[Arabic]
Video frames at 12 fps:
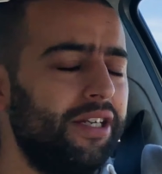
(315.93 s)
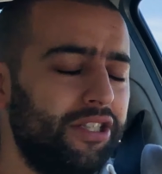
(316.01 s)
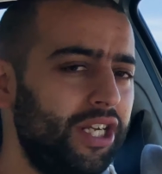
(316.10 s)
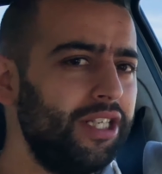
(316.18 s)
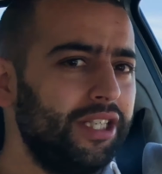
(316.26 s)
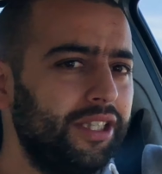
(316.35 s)

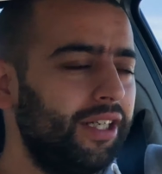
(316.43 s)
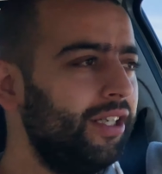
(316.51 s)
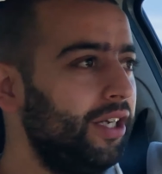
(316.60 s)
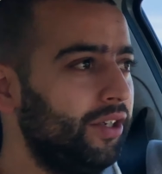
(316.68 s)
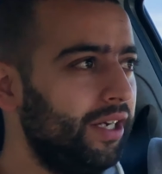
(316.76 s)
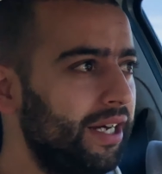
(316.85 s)
جيدة
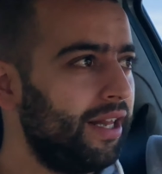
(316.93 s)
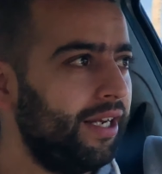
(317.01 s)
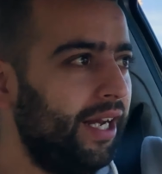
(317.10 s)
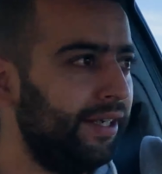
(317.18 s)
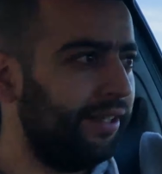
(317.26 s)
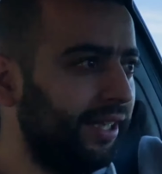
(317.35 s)
وهذا
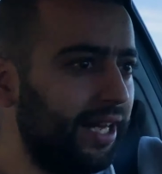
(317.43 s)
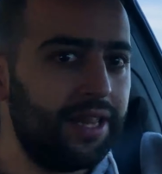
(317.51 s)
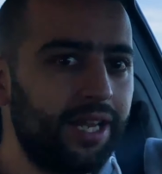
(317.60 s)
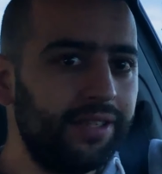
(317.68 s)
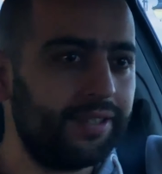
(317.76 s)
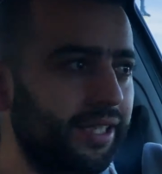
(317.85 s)
لأن
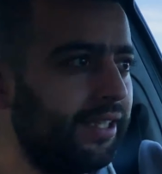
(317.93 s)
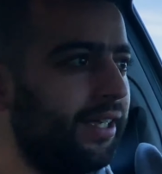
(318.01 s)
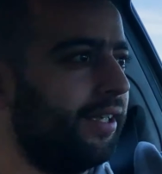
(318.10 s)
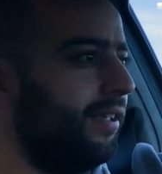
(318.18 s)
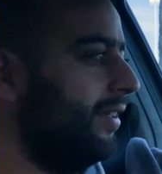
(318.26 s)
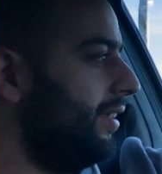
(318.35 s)
هذه
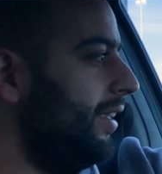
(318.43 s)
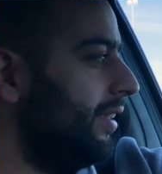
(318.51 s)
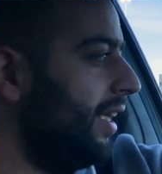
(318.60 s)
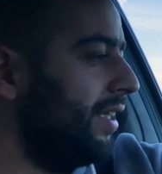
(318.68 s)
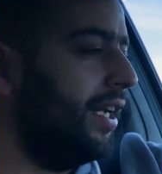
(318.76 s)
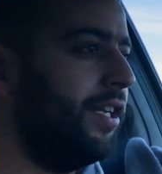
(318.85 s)
السيارة التي
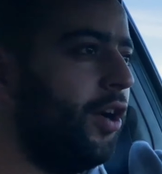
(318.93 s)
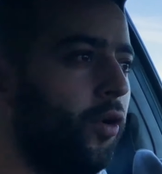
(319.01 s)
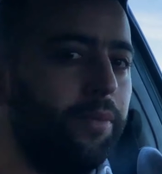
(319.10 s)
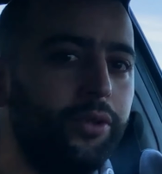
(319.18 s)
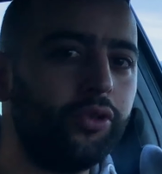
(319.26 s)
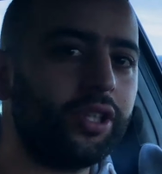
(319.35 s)
لدينا
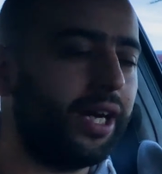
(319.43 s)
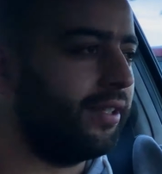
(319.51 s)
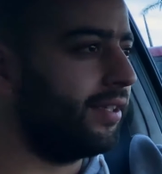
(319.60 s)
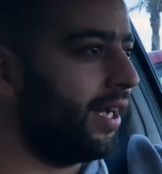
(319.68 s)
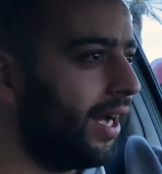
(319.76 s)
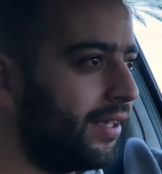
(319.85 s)
اليوم نسخة
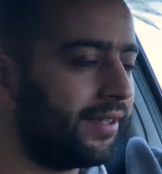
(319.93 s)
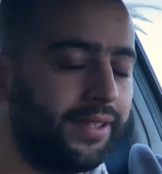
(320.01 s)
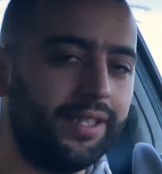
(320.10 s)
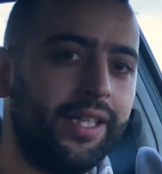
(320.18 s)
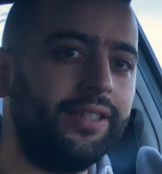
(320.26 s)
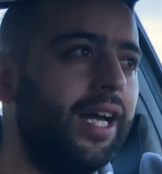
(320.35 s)

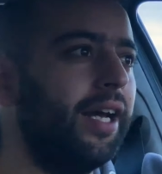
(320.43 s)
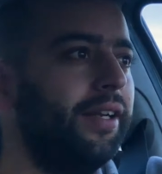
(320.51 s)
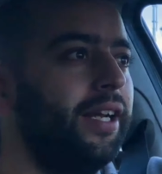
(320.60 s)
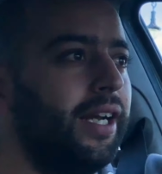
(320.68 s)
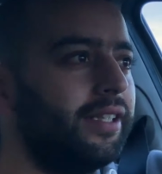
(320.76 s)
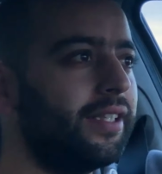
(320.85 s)
السيدان
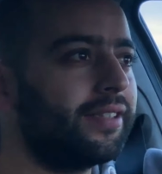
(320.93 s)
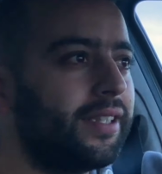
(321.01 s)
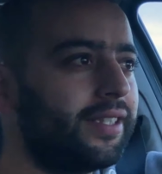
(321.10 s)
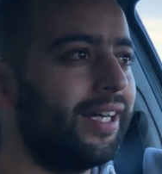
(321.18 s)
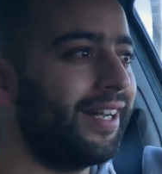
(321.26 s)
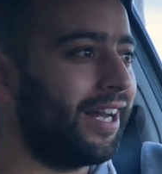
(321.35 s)

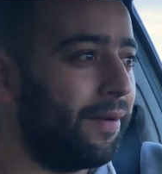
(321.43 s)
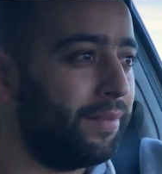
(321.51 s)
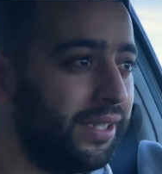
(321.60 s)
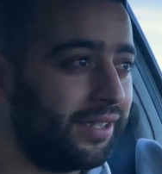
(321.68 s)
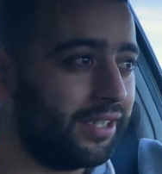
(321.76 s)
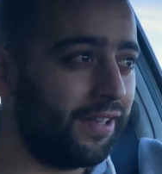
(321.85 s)
تتصارع
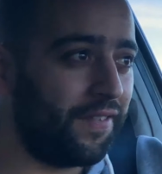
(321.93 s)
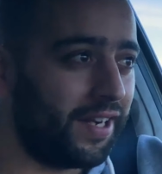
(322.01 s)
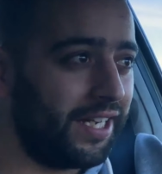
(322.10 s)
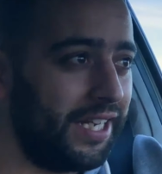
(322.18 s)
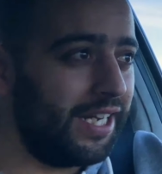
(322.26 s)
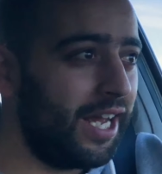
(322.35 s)
من صفر
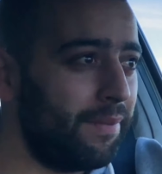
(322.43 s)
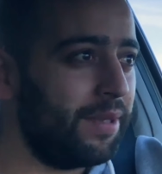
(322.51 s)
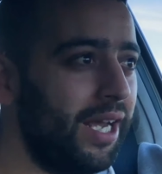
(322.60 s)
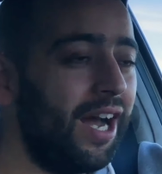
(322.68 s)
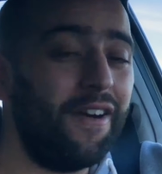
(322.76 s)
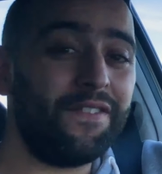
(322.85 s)
إلى
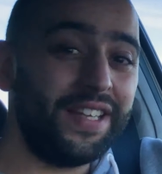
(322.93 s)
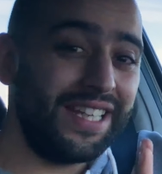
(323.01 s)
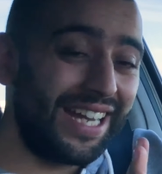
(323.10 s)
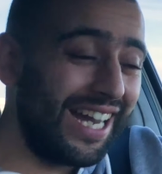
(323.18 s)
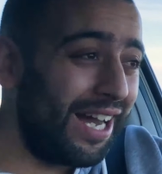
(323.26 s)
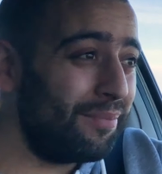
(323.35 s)
100 في
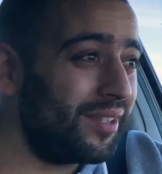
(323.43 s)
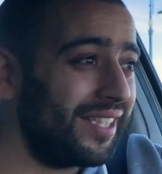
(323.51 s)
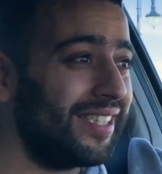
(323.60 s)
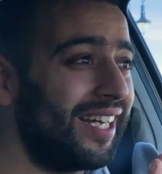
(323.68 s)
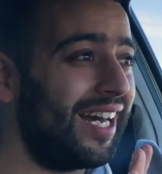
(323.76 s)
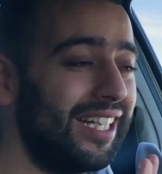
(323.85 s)

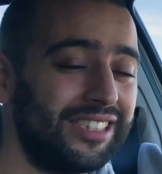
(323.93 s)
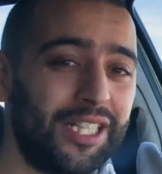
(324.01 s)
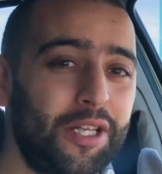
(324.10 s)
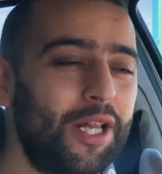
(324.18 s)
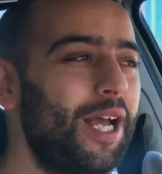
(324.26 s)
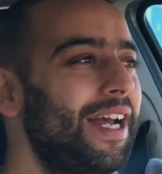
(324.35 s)
15
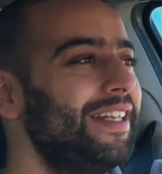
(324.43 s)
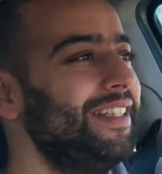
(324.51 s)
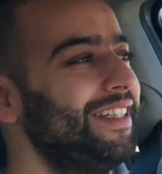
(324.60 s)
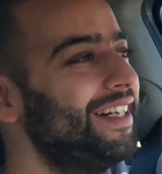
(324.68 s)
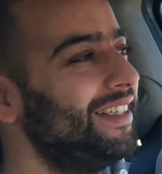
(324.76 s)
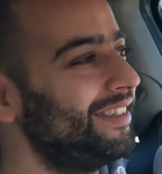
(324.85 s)

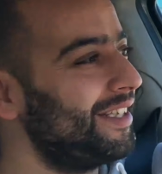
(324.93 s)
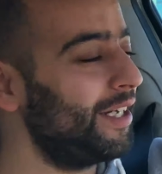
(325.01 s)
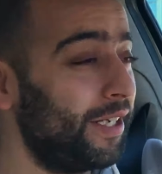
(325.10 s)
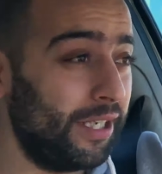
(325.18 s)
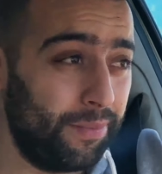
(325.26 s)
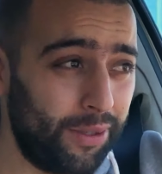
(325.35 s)
ثانية
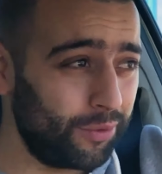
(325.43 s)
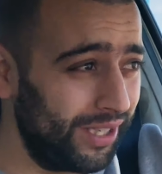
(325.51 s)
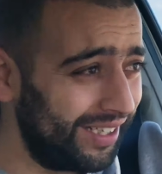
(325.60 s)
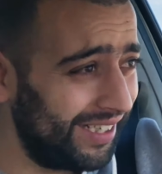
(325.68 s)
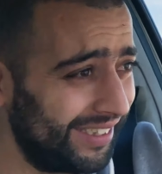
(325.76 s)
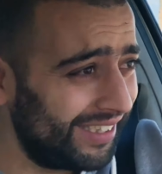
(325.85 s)
تقريبا
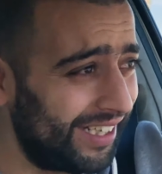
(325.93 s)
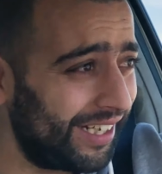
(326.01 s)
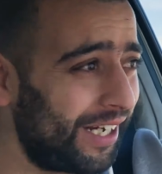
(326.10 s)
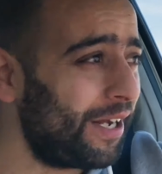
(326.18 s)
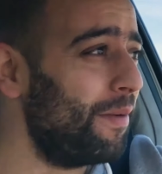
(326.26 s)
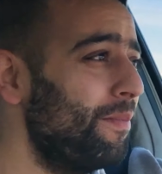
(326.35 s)
وهذا
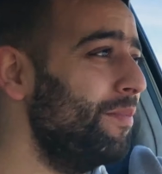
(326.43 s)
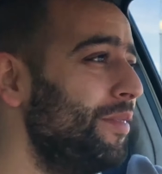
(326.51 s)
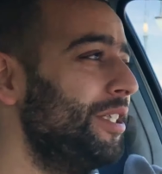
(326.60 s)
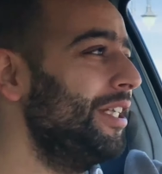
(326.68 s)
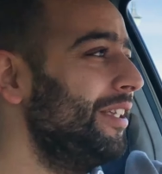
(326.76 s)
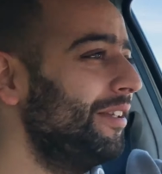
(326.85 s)
رقم
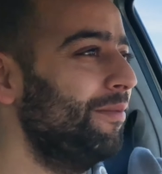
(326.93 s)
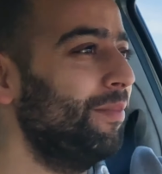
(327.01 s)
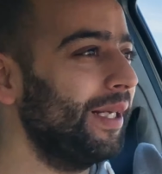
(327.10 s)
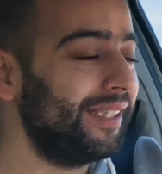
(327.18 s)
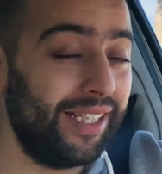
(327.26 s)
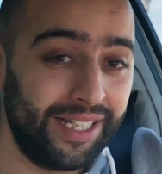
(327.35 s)
جد
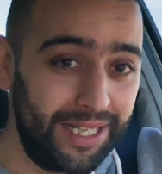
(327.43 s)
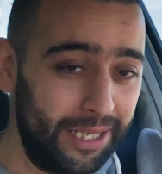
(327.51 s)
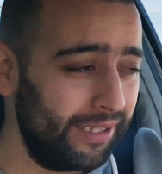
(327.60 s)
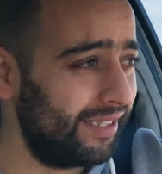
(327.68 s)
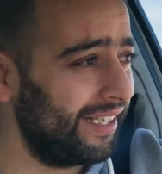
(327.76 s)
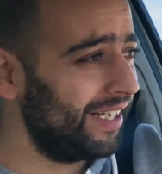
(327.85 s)
بطيء هذه
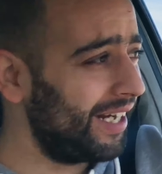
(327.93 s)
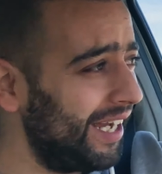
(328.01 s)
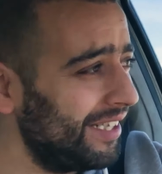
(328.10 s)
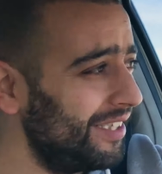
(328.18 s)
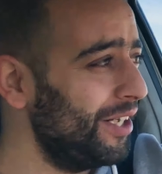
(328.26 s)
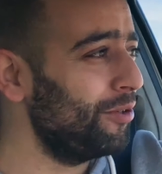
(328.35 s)
السيارة
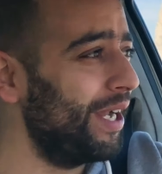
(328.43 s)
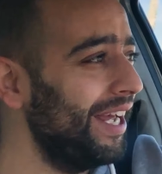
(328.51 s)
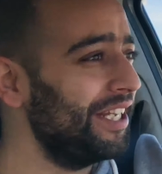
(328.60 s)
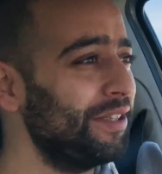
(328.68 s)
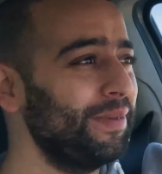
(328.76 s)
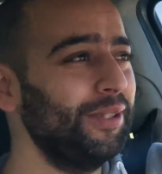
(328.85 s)
حتى لو
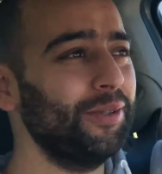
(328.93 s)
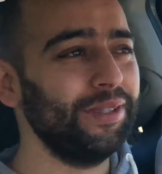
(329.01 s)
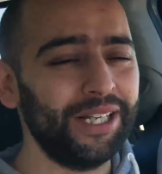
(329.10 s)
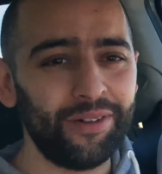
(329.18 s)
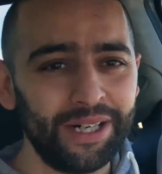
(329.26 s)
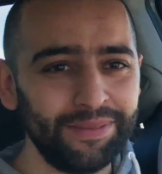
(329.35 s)
كانت بدون
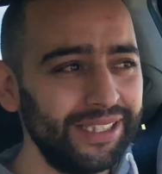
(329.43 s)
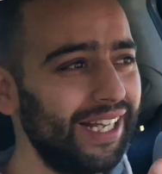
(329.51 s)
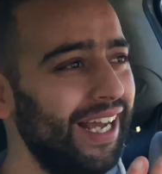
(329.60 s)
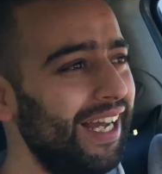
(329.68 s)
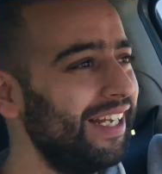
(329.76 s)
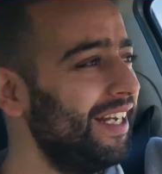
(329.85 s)
نوابض
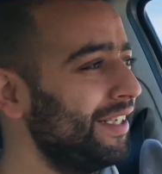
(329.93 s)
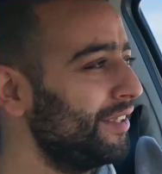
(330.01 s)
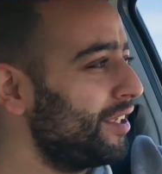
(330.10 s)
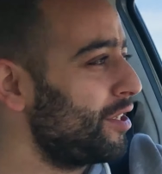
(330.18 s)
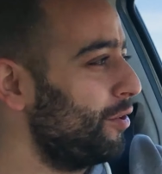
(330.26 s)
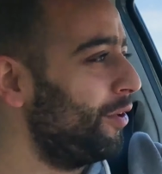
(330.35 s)
لن
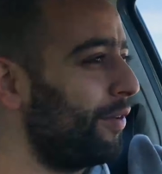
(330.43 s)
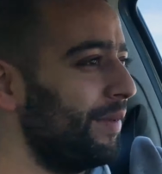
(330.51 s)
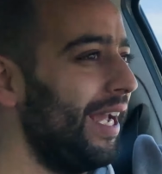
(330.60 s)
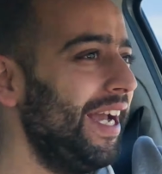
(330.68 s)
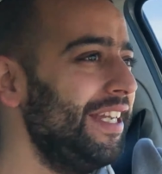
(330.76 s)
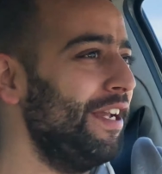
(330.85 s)
تشعر
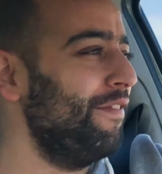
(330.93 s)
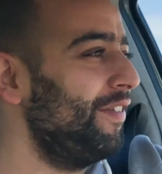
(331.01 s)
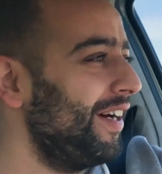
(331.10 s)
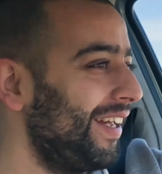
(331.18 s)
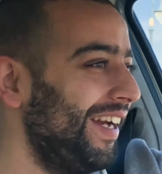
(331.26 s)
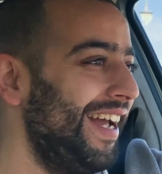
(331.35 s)
بأي
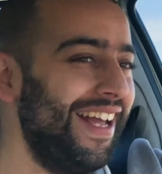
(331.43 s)
فرق